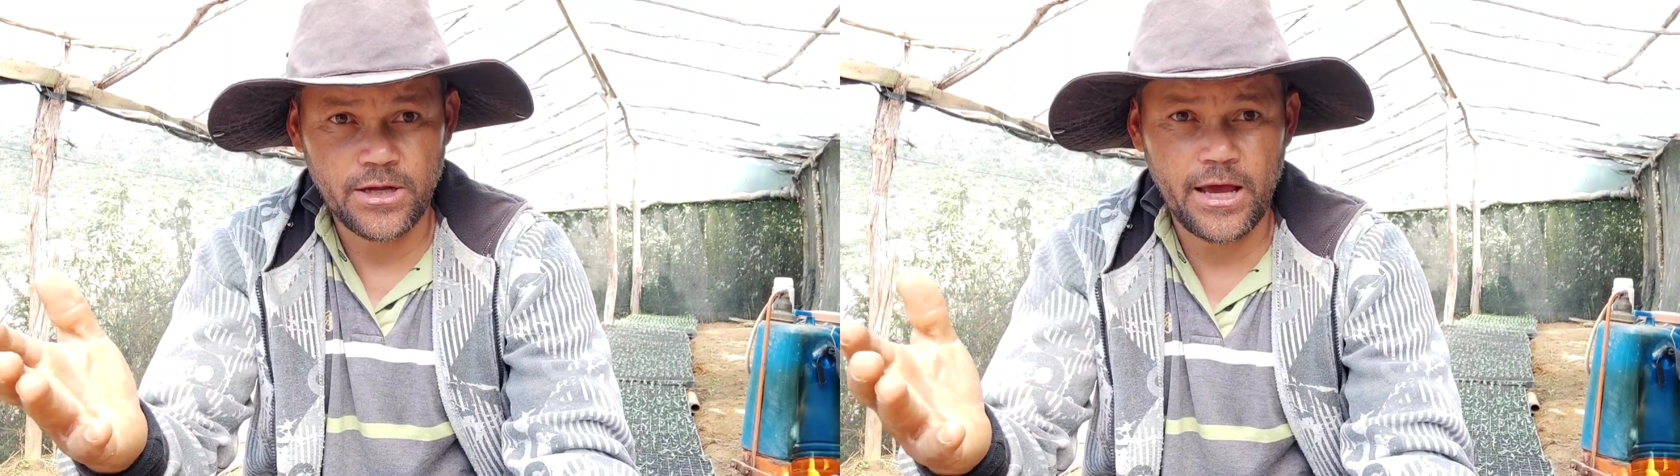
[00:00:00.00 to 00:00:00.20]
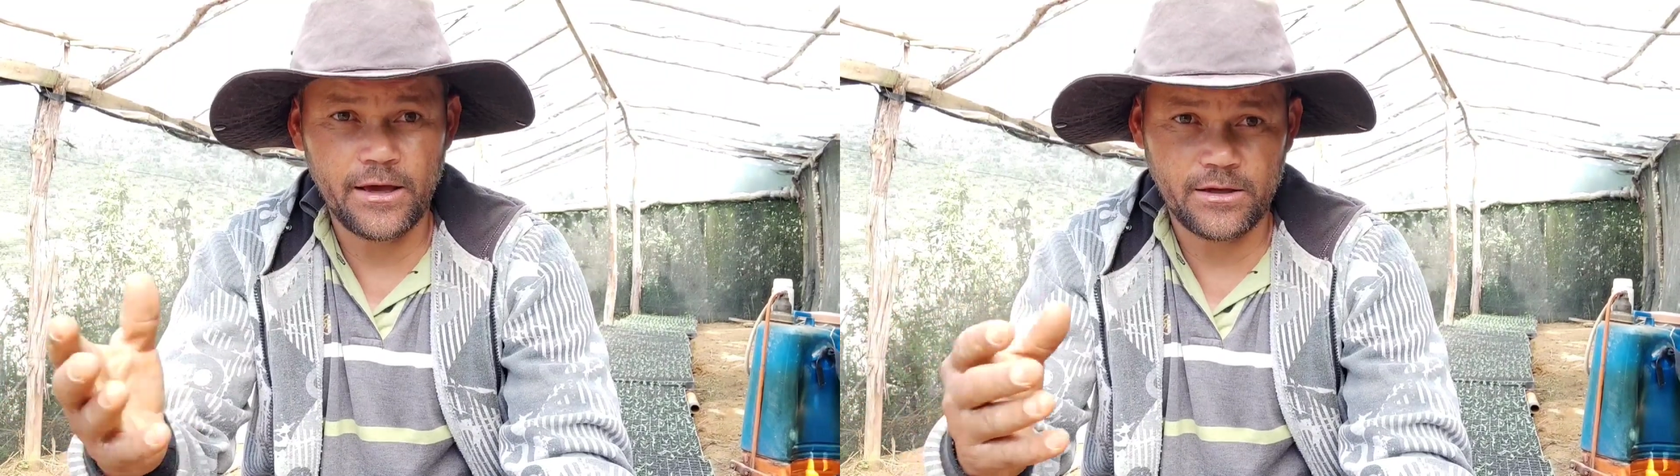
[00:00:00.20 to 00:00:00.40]

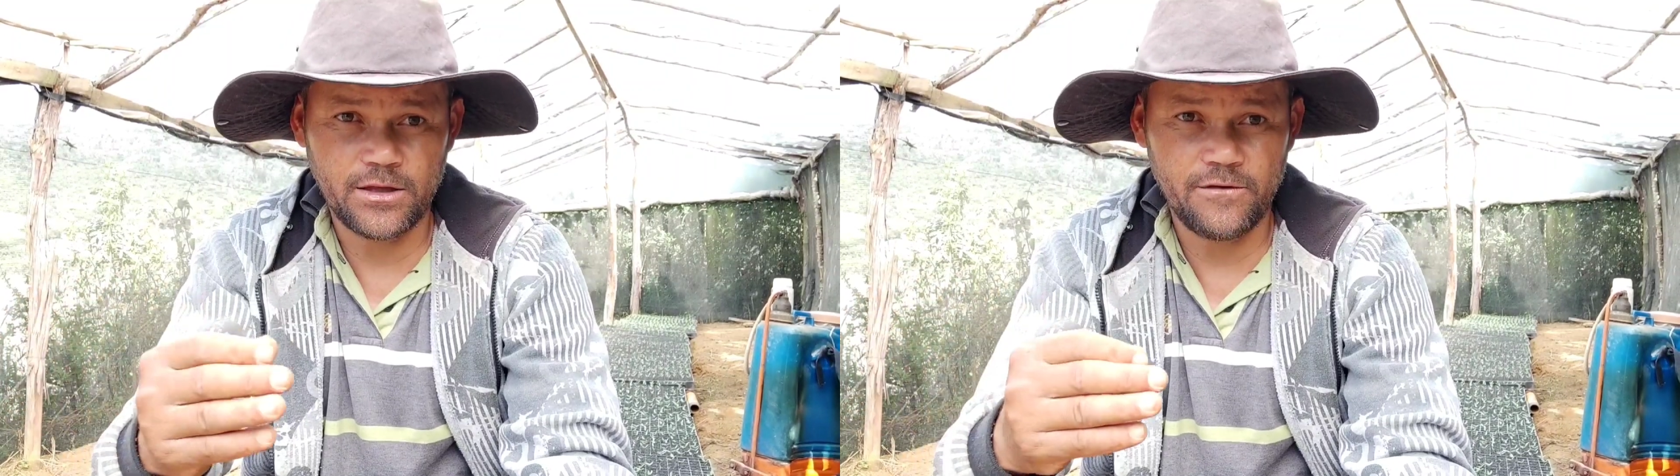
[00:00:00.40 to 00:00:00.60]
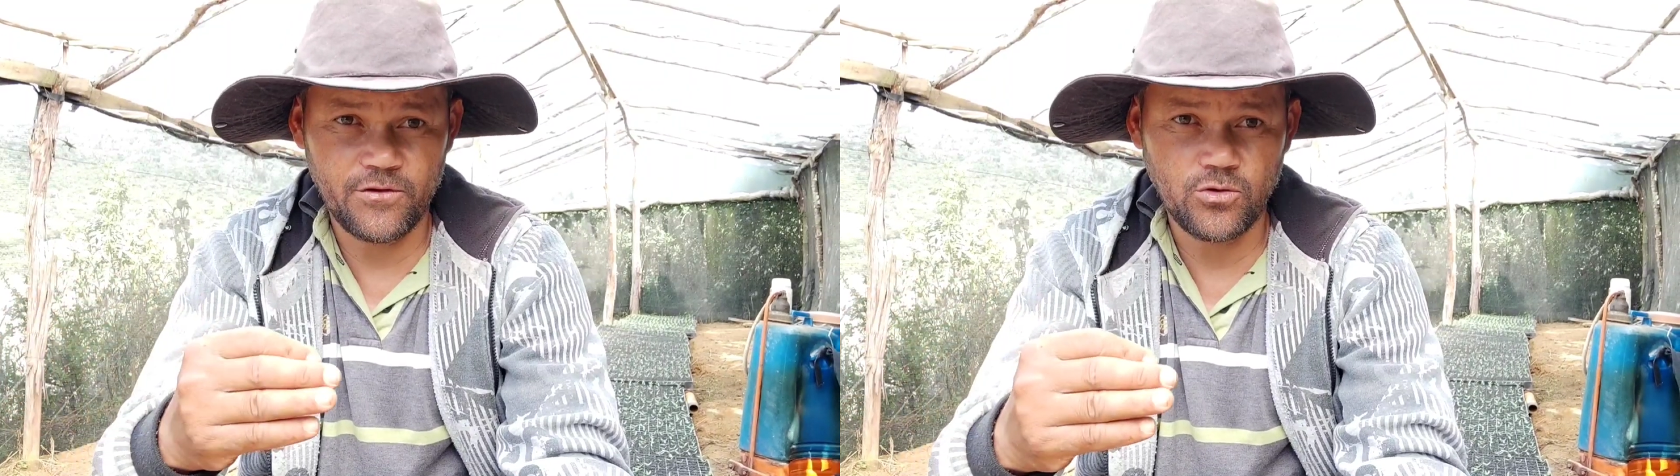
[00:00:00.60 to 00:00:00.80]
né,
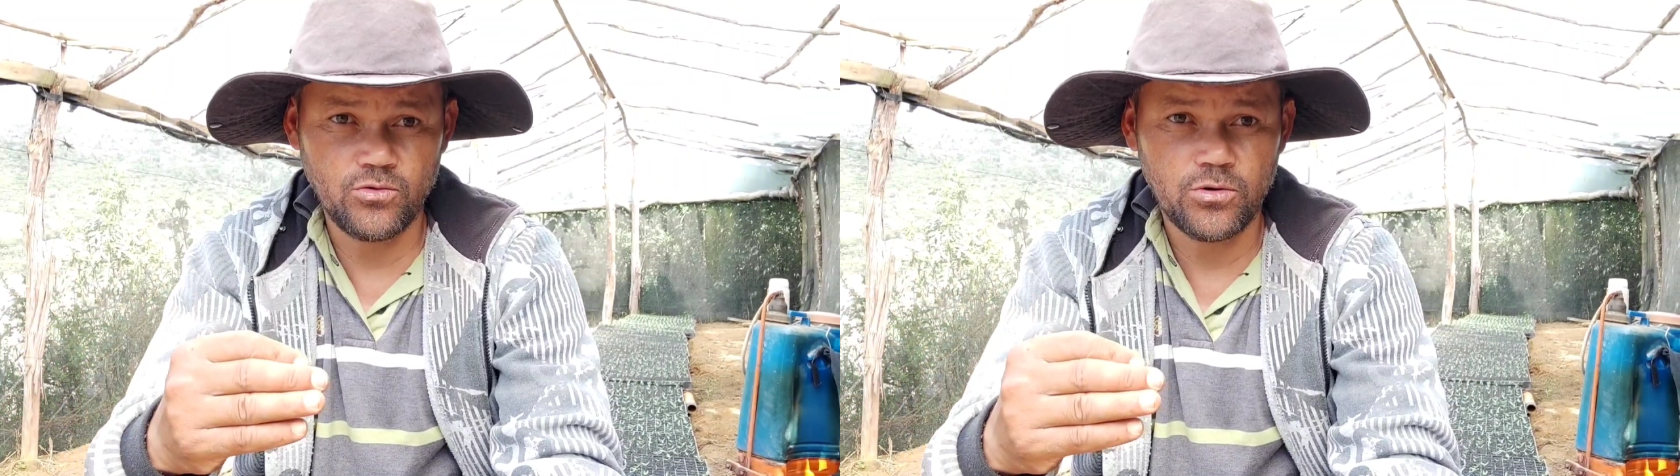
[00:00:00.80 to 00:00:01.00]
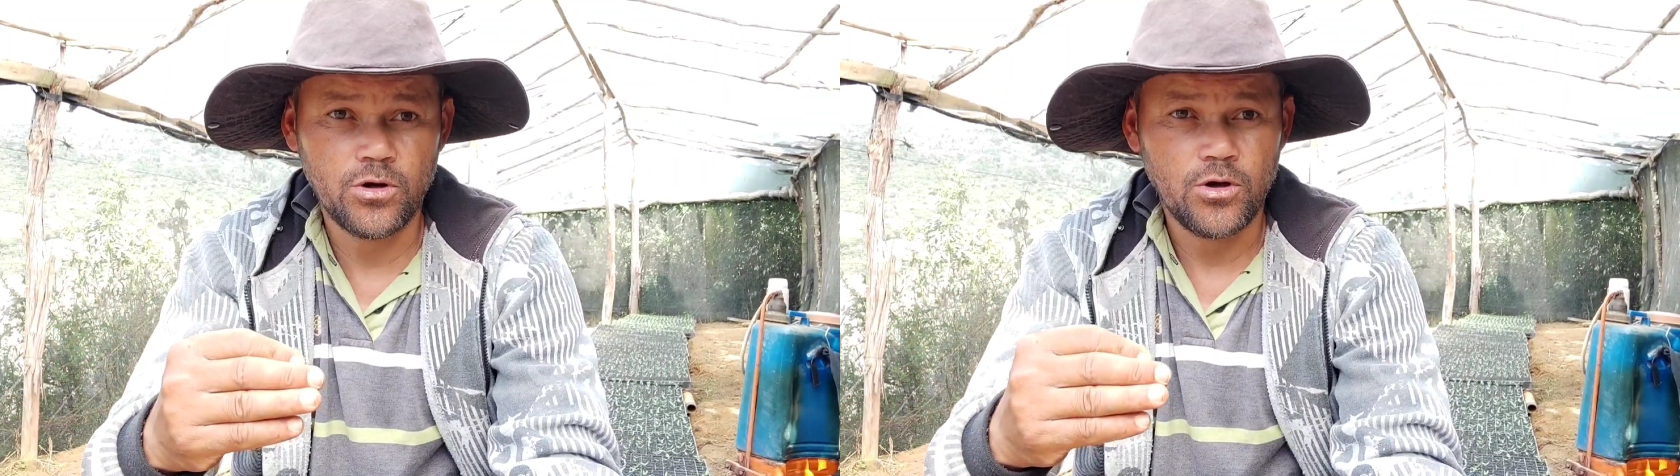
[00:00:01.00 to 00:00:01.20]

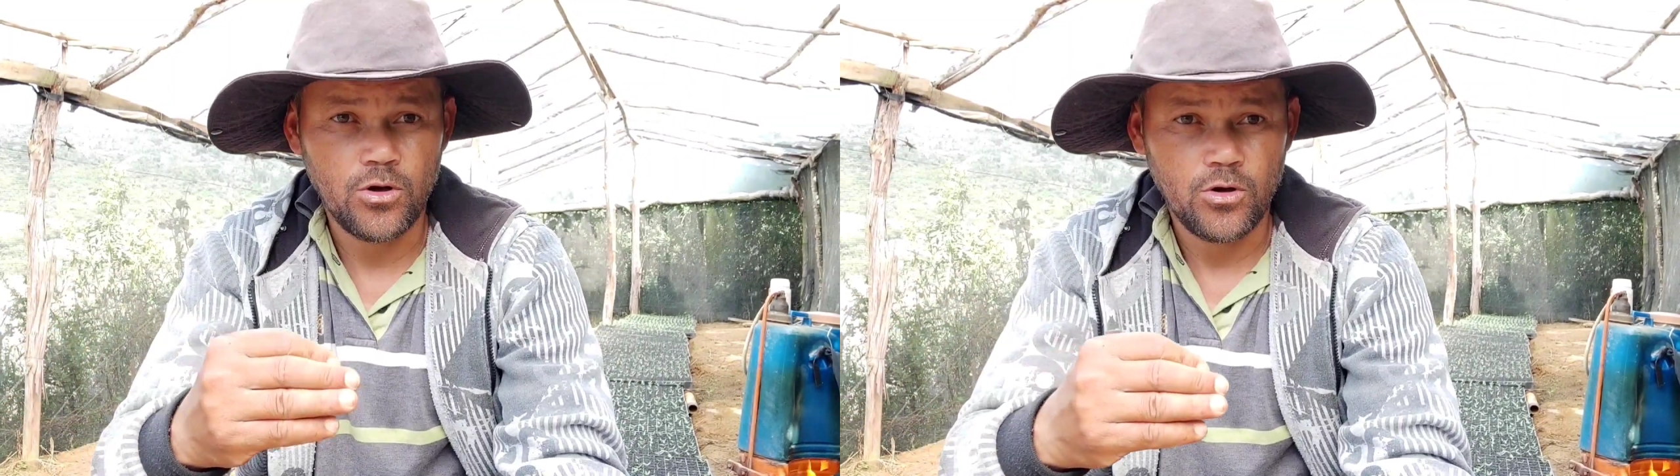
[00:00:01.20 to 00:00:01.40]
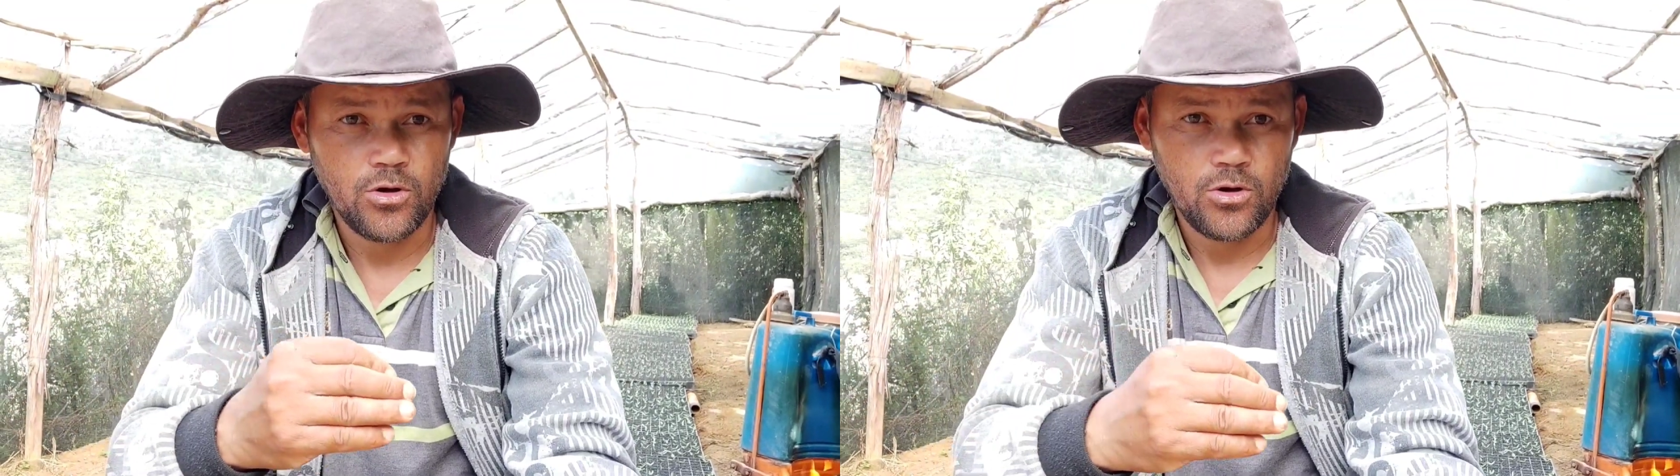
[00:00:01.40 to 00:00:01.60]
devido
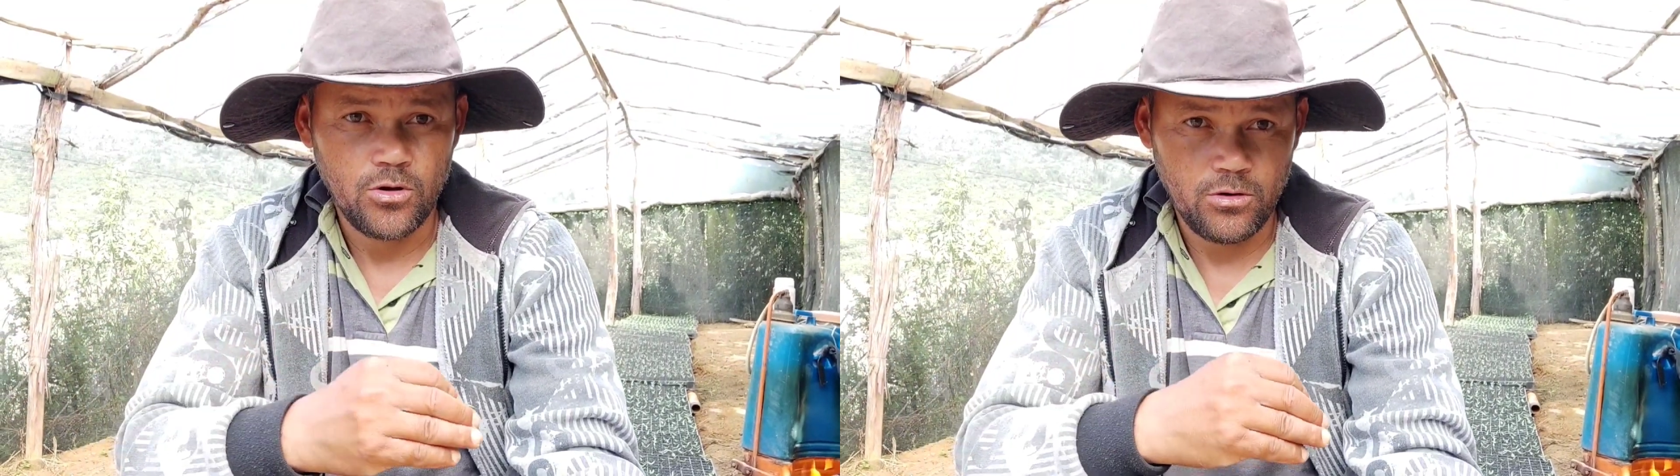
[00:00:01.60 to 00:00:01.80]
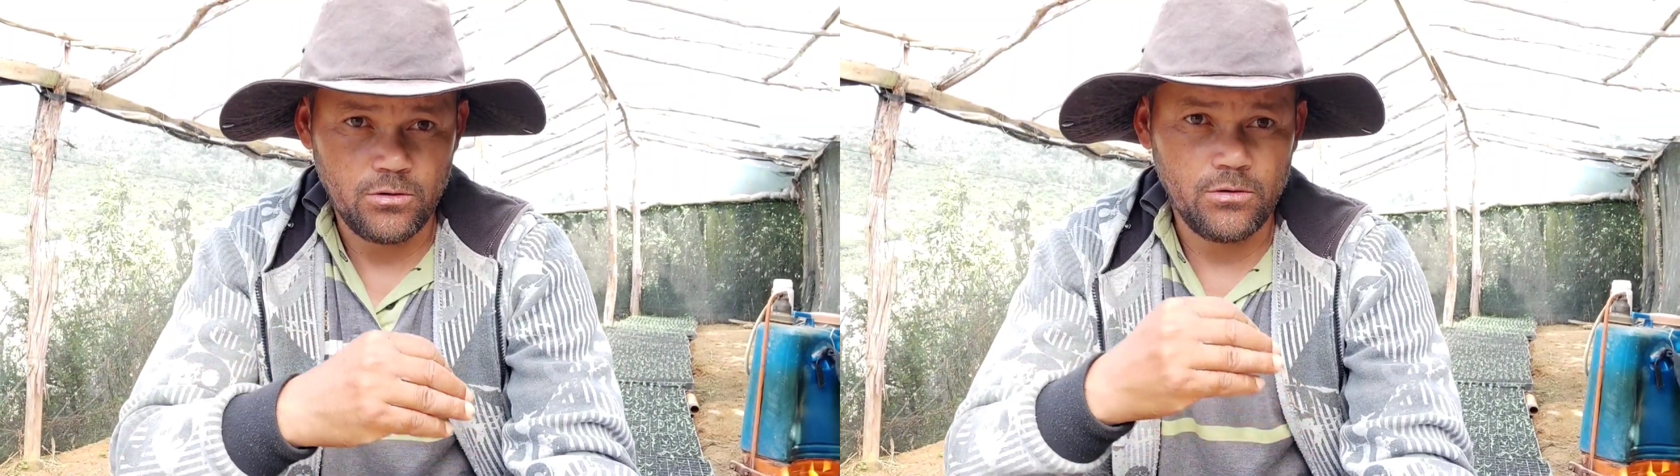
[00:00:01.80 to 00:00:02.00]

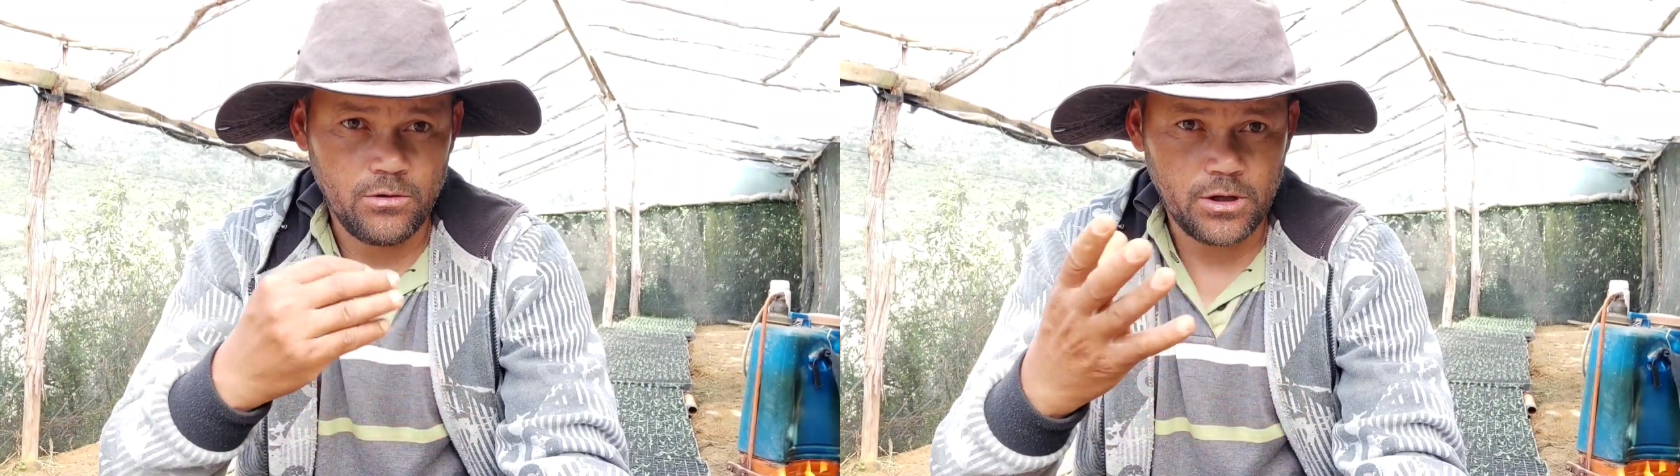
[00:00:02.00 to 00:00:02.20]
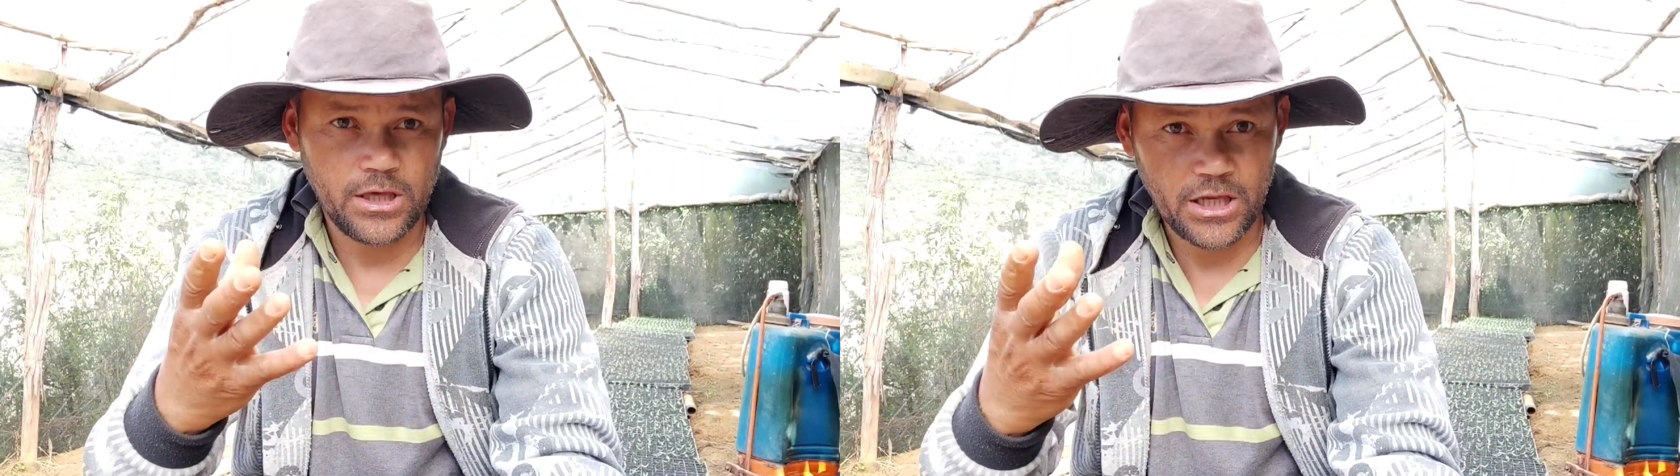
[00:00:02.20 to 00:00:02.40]

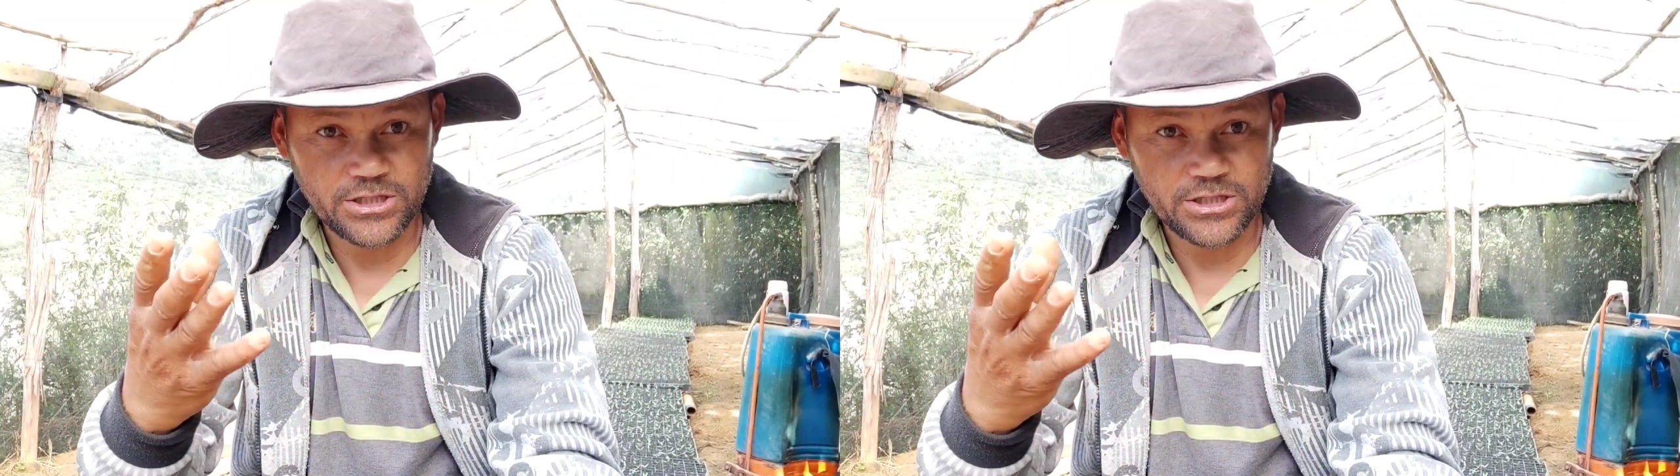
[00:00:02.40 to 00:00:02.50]
que